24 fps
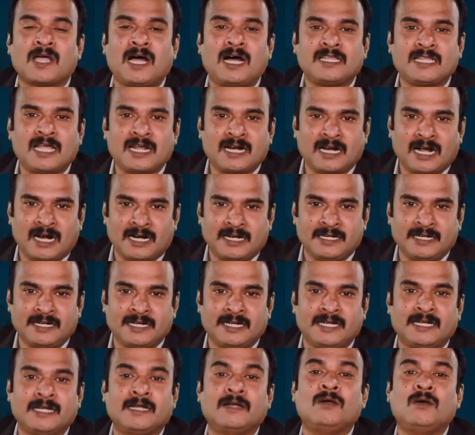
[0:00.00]
ஆதார் கார்டு
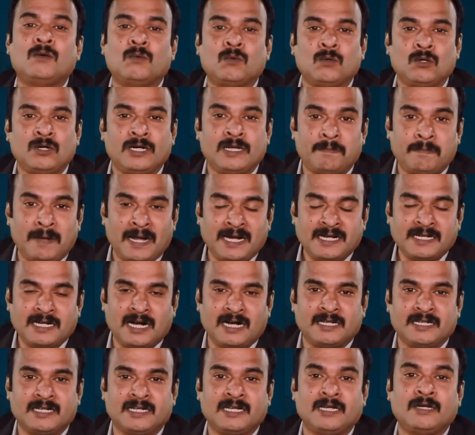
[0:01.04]
இருக்குது உங்களுடைய பேன்
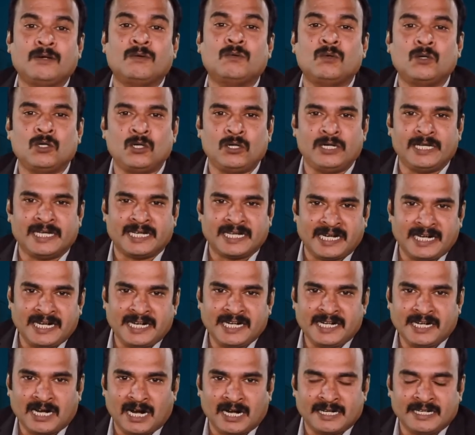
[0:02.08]
கார்டு இருக்குது உங்களுடைய
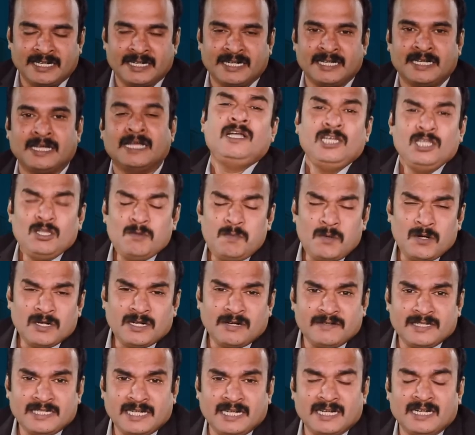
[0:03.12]
கிரெடிட் கார்டு இருக்குது இது போன்ற
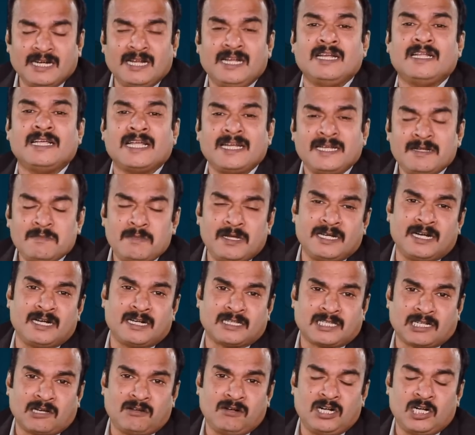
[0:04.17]
விஷயங்களில் என்ன
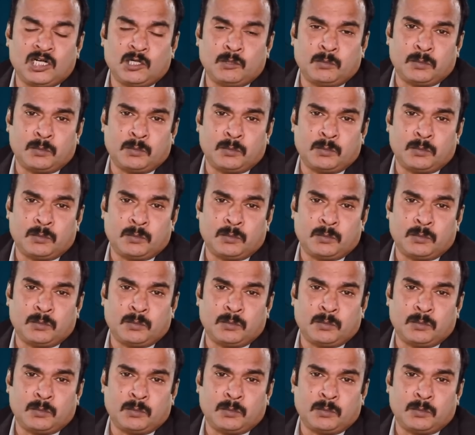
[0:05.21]
மாதிரியான தகவல்